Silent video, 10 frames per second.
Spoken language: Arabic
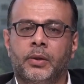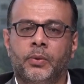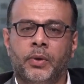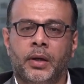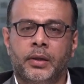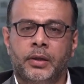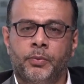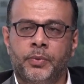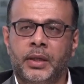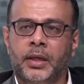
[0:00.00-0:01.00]
هو
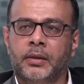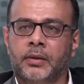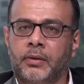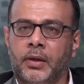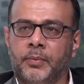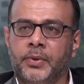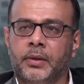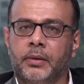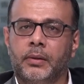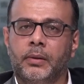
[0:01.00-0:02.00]
يوميات الطلبة
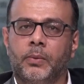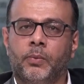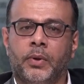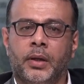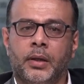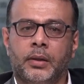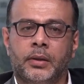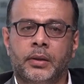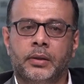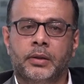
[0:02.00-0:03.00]

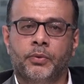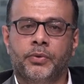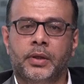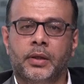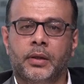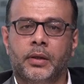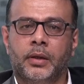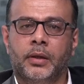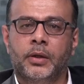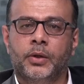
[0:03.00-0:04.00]
وتوثيق
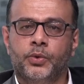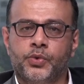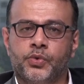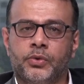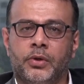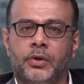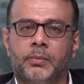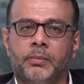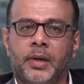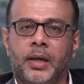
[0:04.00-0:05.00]

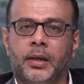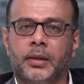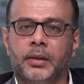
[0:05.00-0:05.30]
نزوحهم مع